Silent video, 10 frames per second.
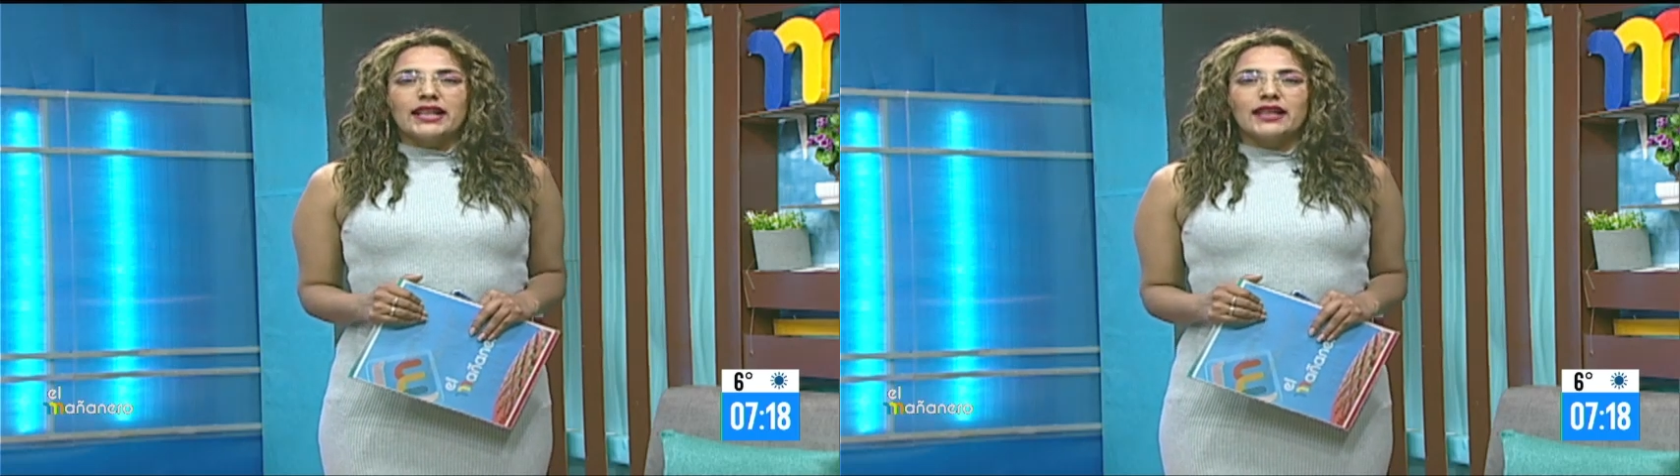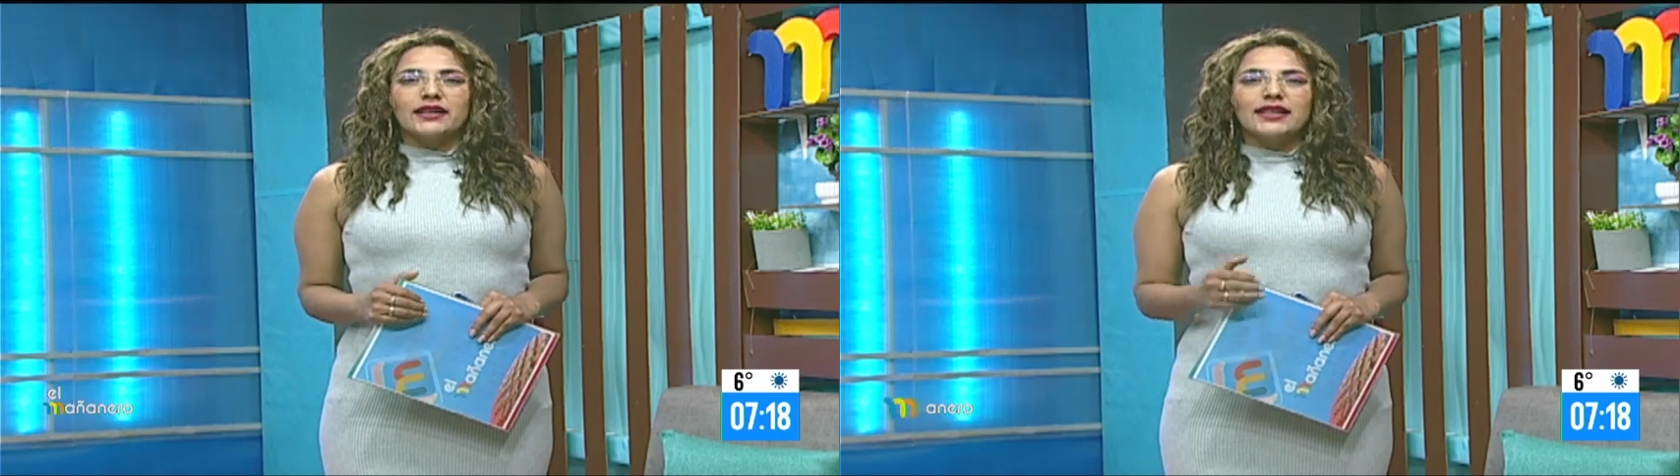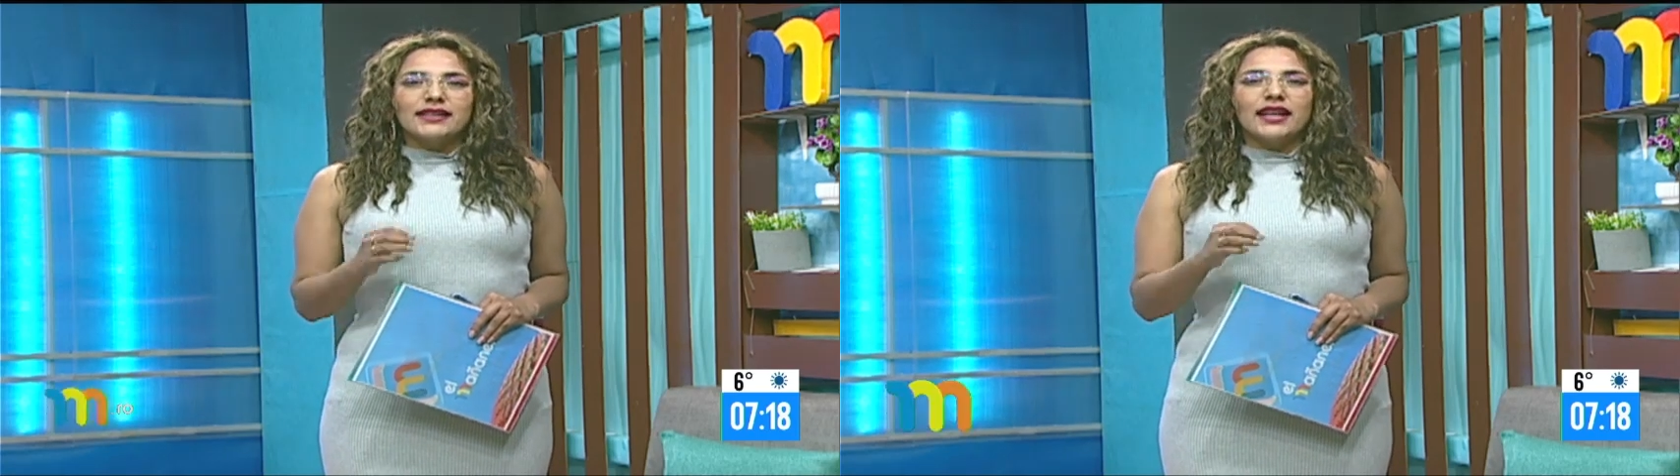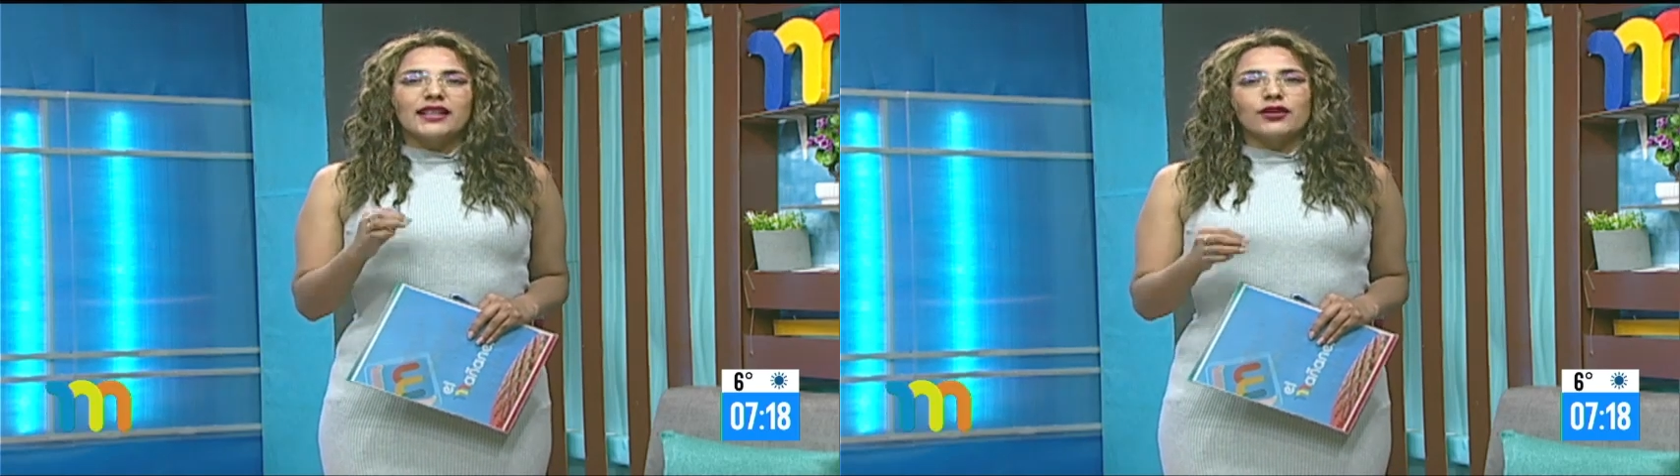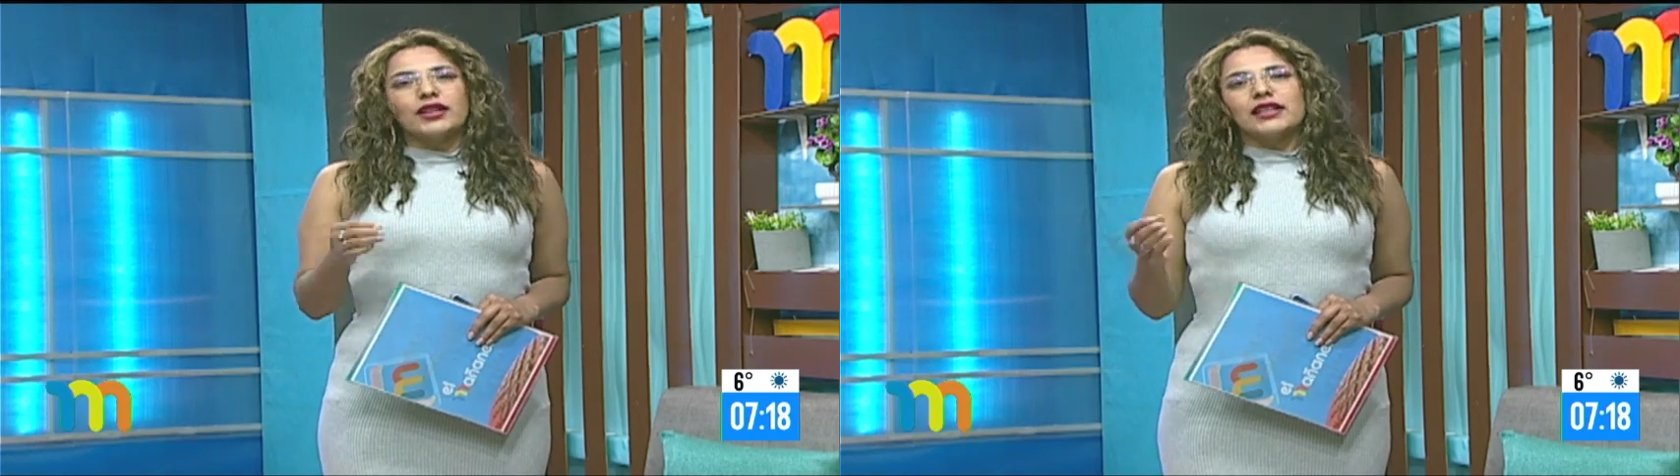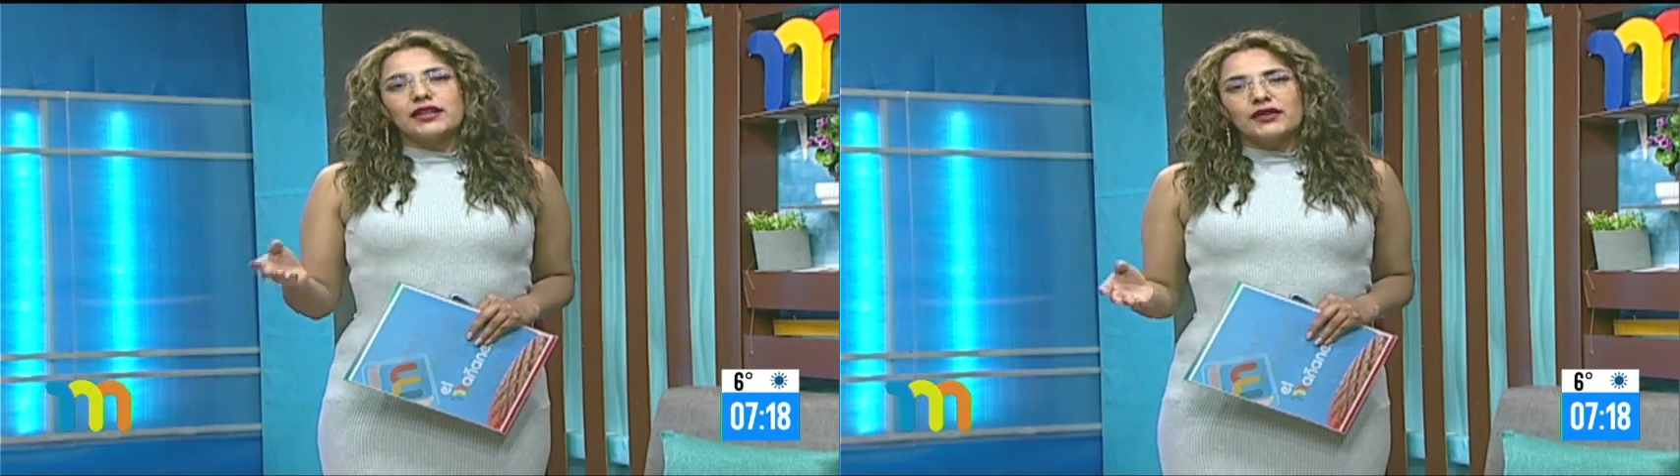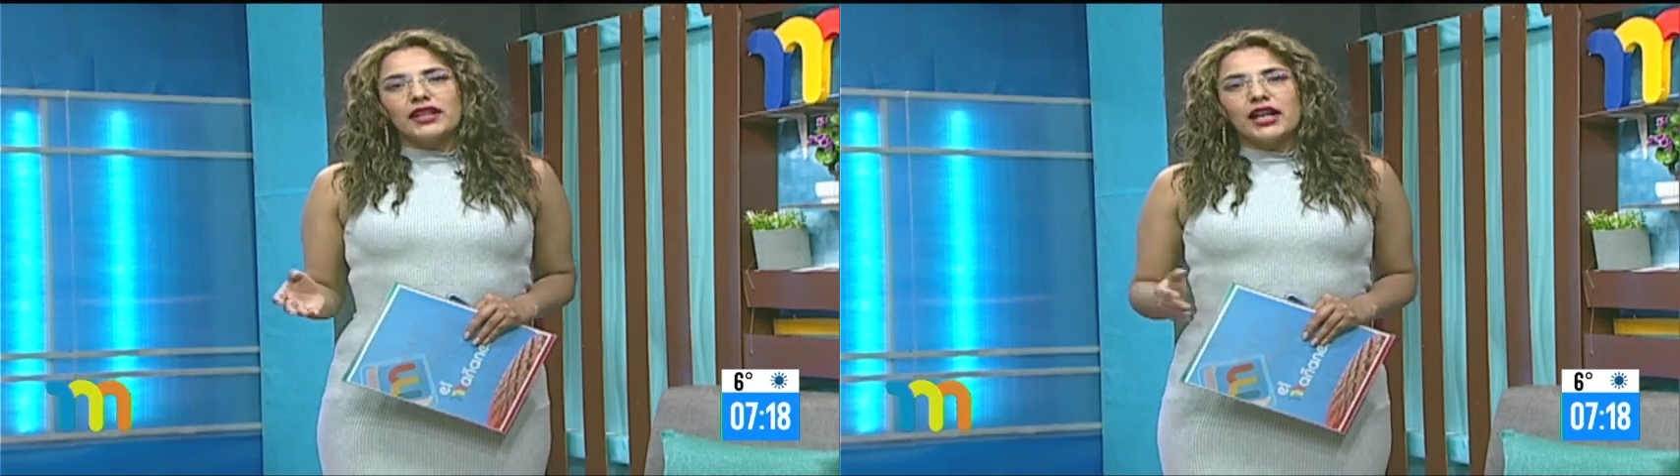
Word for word: qué se han ido identificando,